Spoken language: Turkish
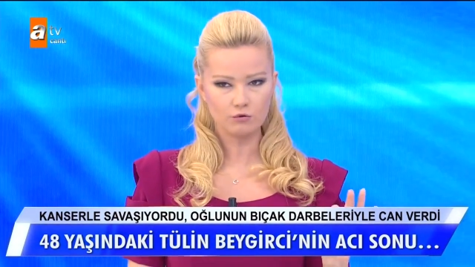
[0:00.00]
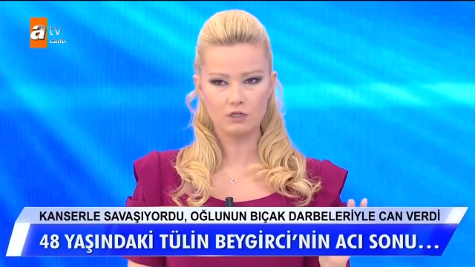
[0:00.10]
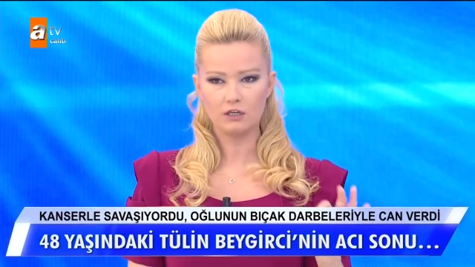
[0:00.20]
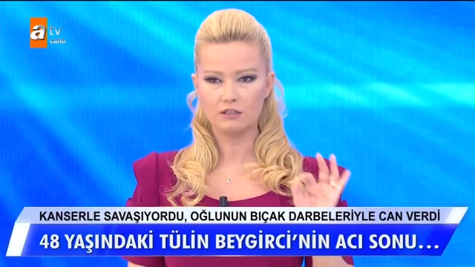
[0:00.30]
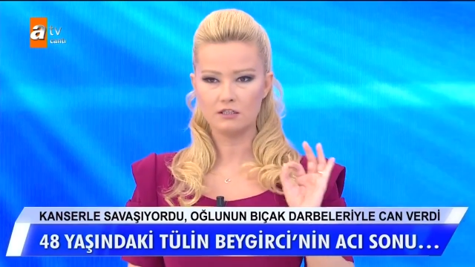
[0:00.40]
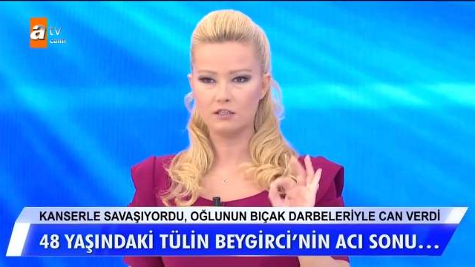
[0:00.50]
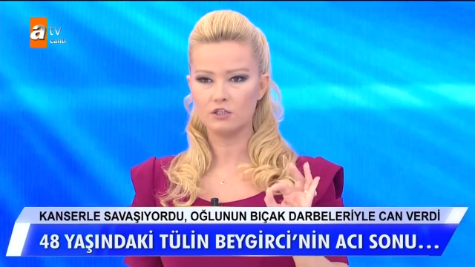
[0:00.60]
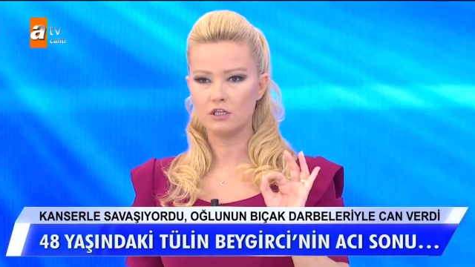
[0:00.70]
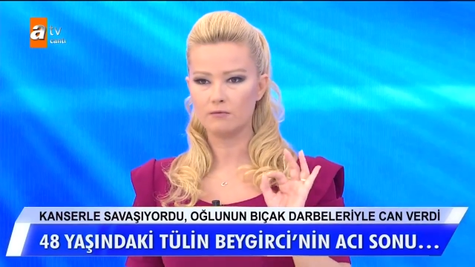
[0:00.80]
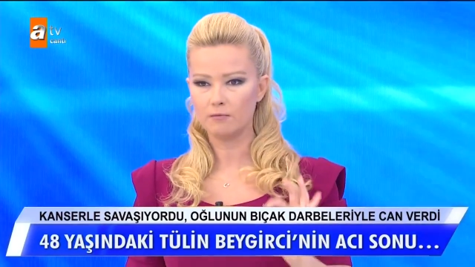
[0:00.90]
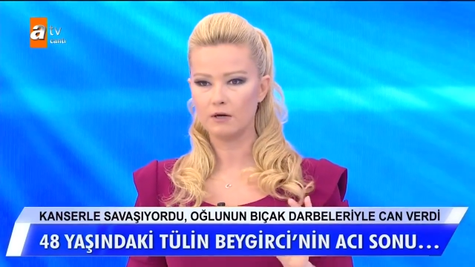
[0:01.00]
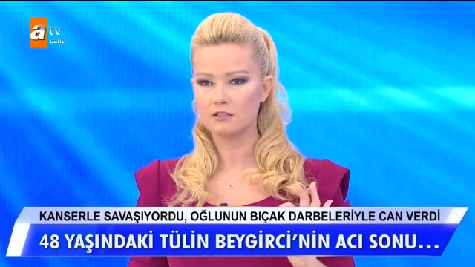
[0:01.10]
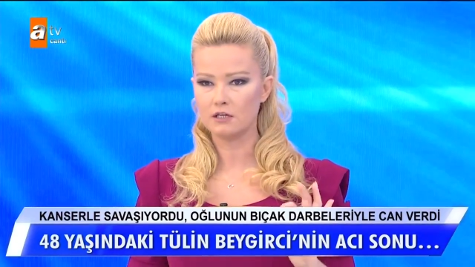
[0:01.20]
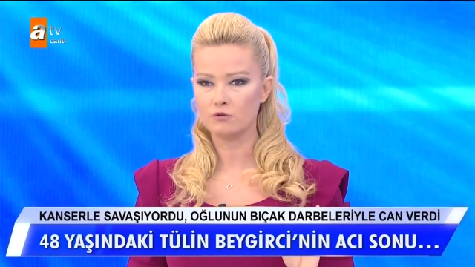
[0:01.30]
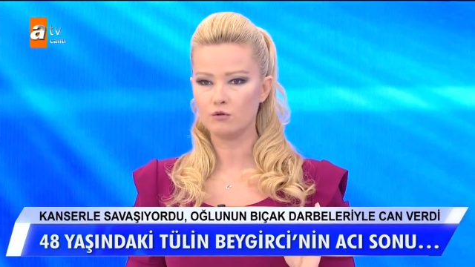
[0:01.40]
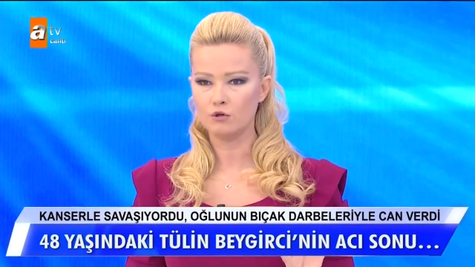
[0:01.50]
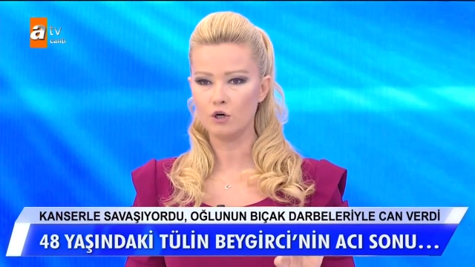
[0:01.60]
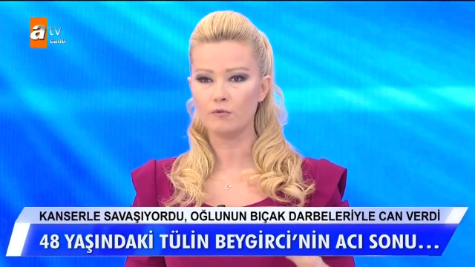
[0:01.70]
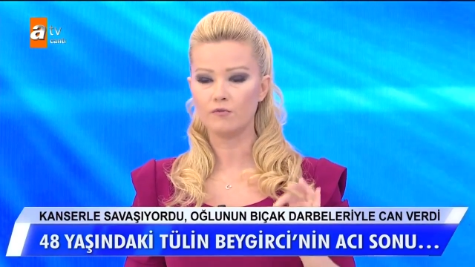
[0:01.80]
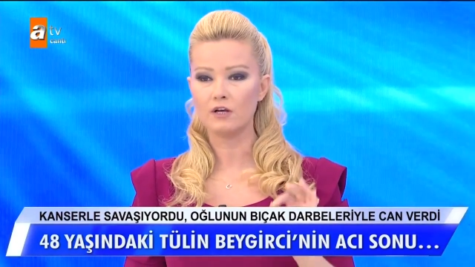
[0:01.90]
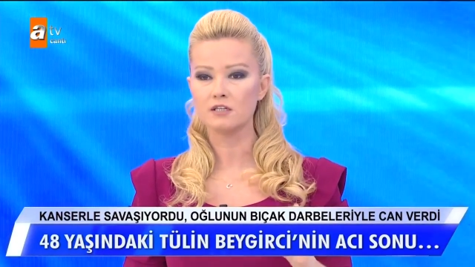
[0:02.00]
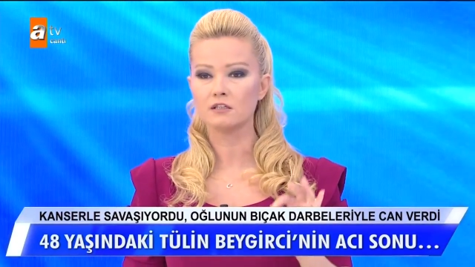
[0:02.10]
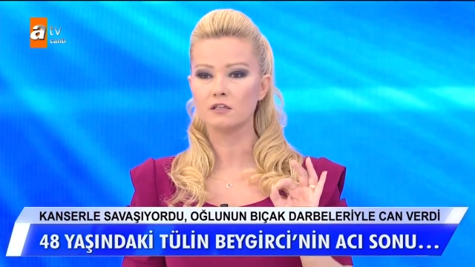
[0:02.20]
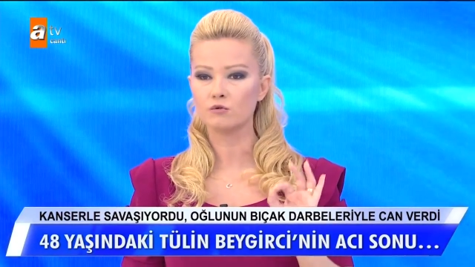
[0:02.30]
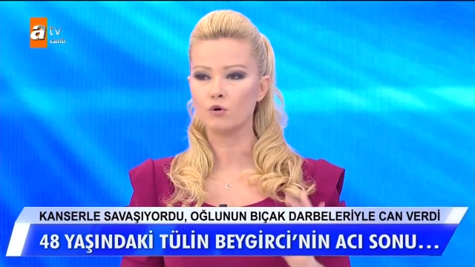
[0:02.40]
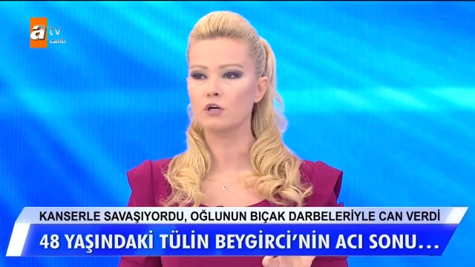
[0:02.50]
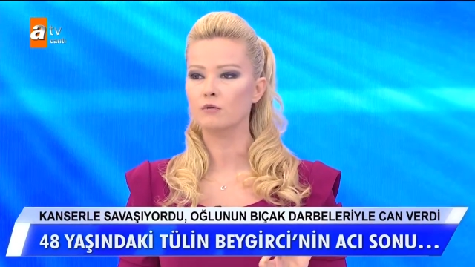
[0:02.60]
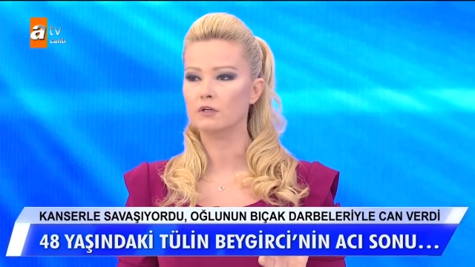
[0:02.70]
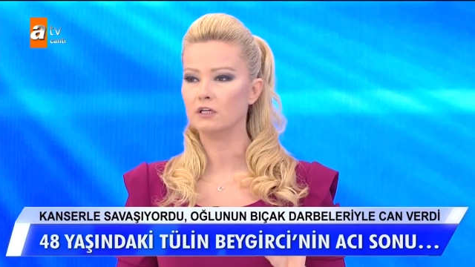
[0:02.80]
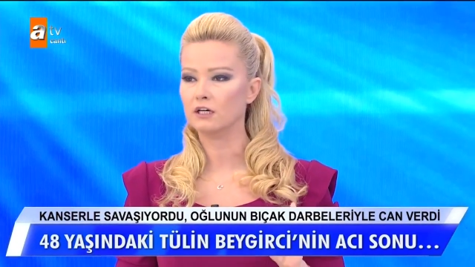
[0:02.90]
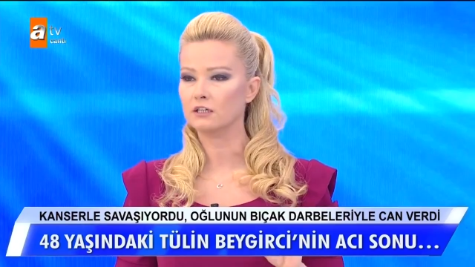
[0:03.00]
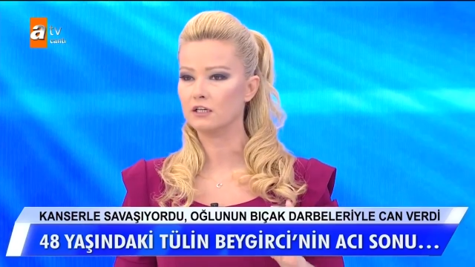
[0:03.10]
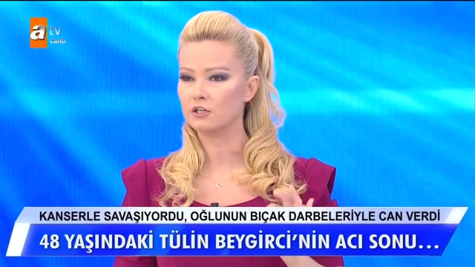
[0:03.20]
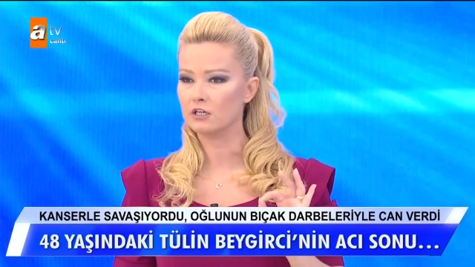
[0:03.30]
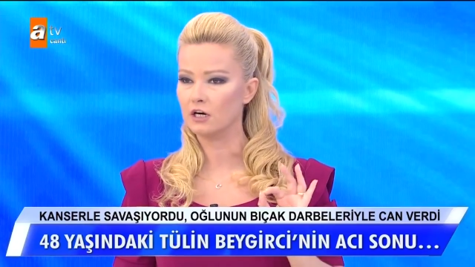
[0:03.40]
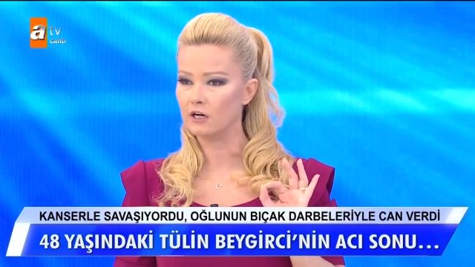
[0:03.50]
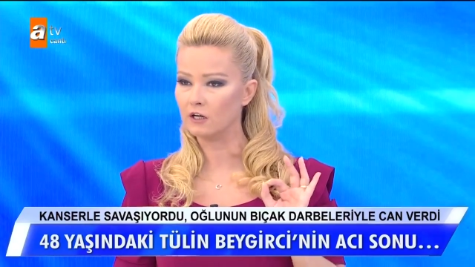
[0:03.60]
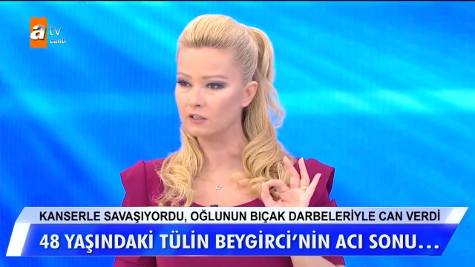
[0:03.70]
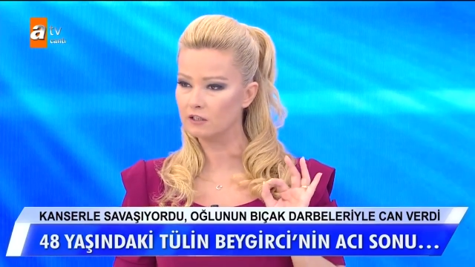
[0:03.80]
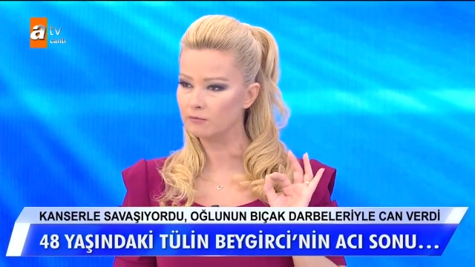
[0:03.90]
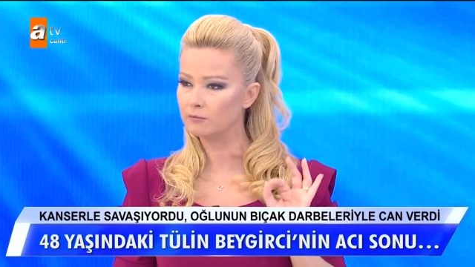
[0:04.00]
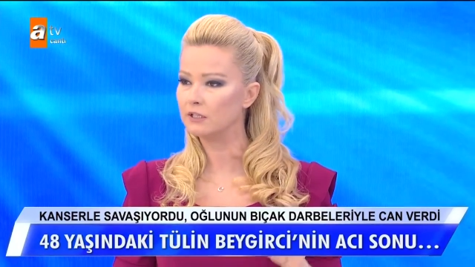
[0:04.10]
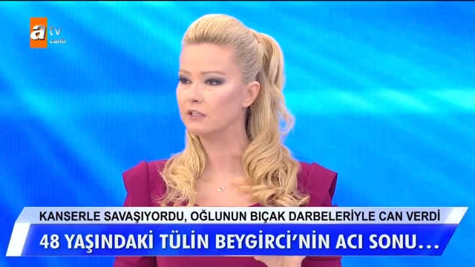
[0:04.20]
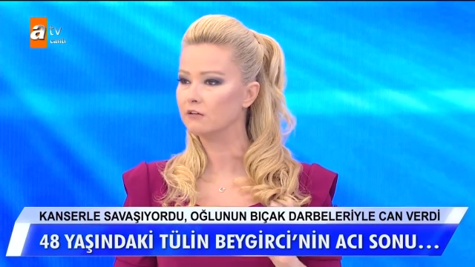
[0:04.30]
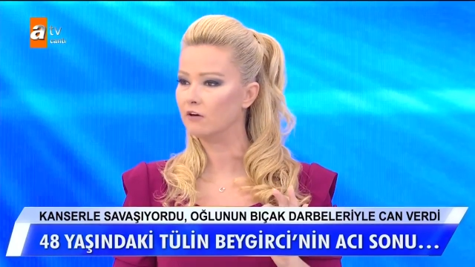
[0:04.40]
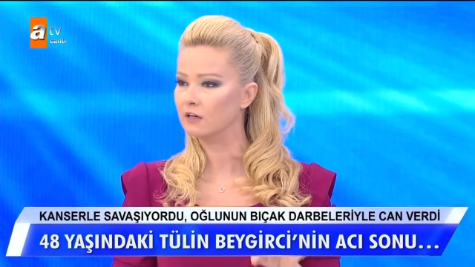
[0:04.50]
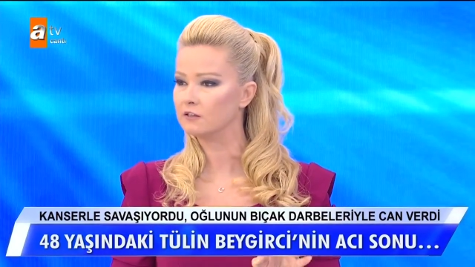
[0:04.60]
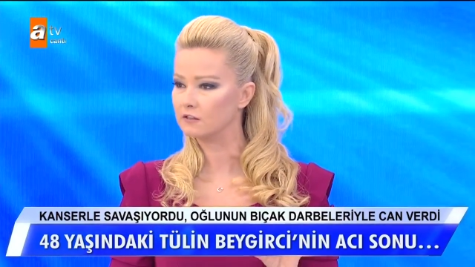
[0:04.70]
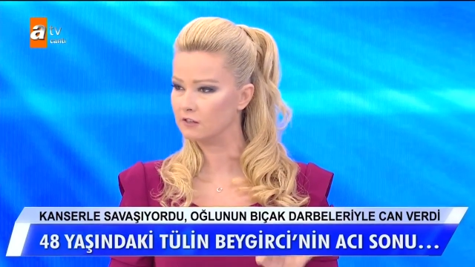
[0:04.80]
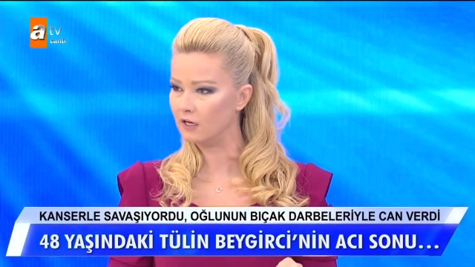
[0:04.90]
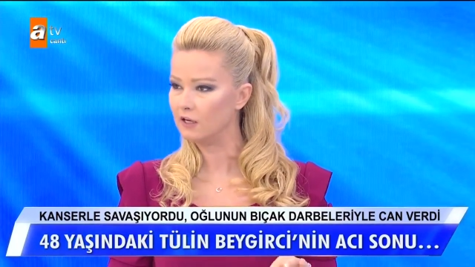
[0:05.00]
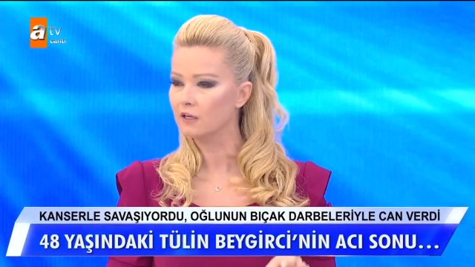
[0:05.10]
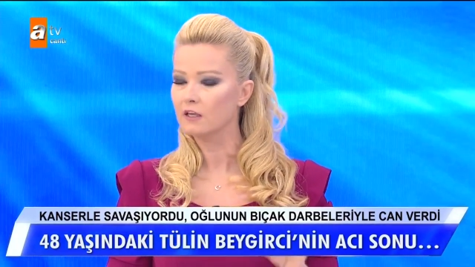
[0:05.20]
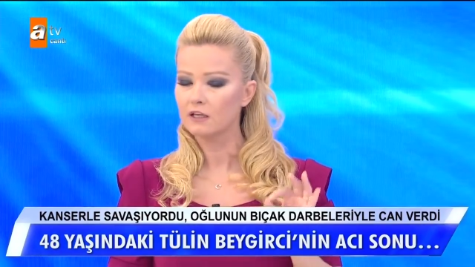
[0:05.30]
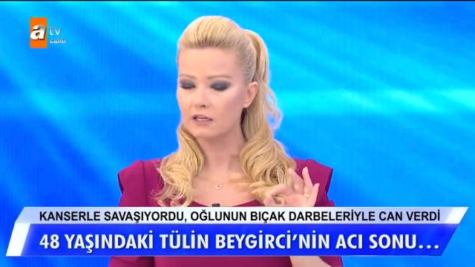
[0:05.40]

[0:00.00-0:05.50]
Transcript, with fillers: üzülen izleyicilerime bazen söylüyorum ya fazla da zorlamayın arkadaşlar. Allah'ın bir bildiği vardır diye.